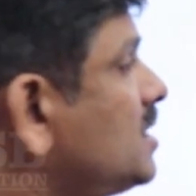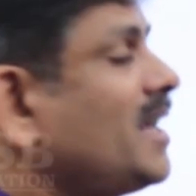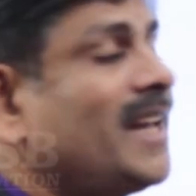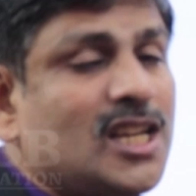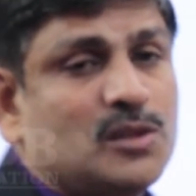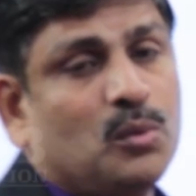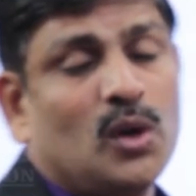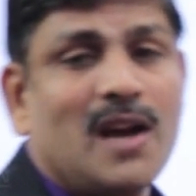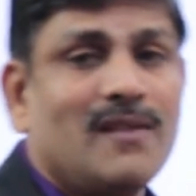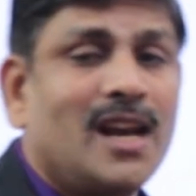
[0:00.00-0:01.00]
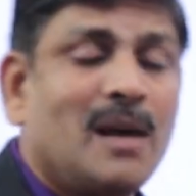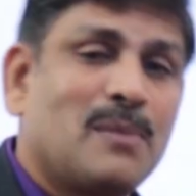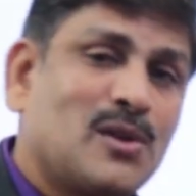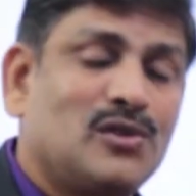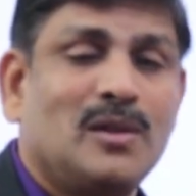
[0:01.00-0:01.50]
సైరస్ పూనావాలా
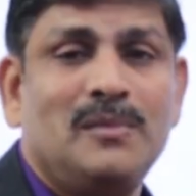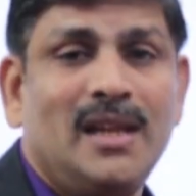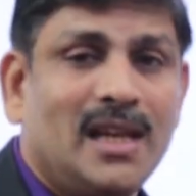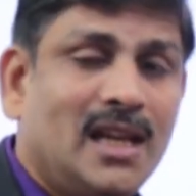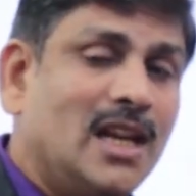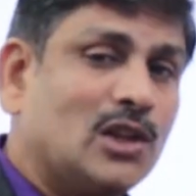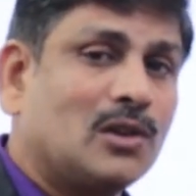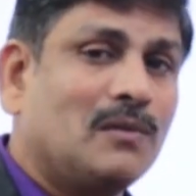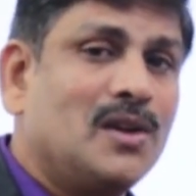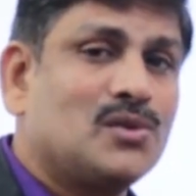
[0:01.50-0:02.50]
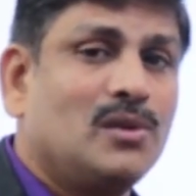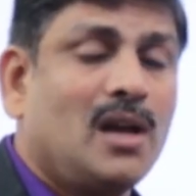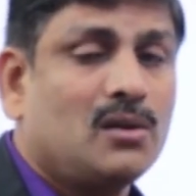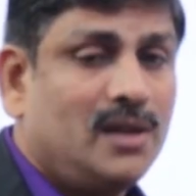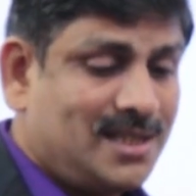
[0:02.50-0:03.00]
ప్రస్తుతం దీనికి నేతృత్వం
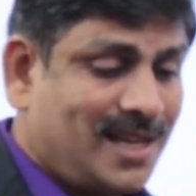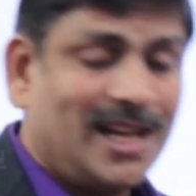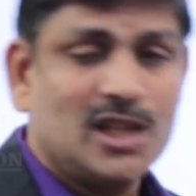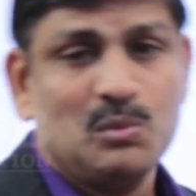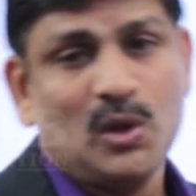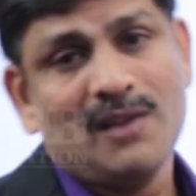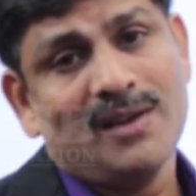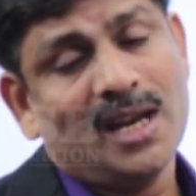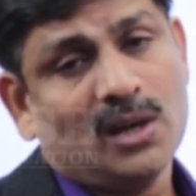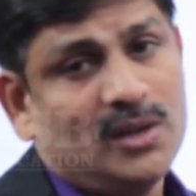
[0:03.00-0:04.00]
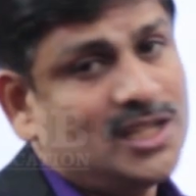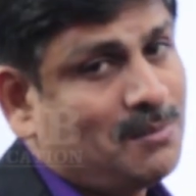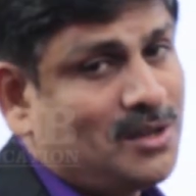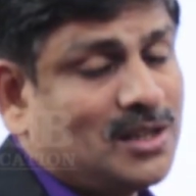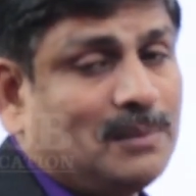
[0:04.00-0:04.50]
వహిస్తున్నారు ఈ సైరస్ పూనావాలాకు ఈ
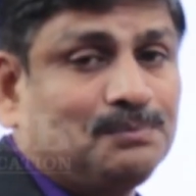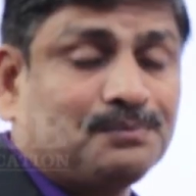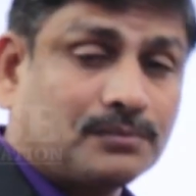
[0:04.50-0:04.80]
సంవత్సరం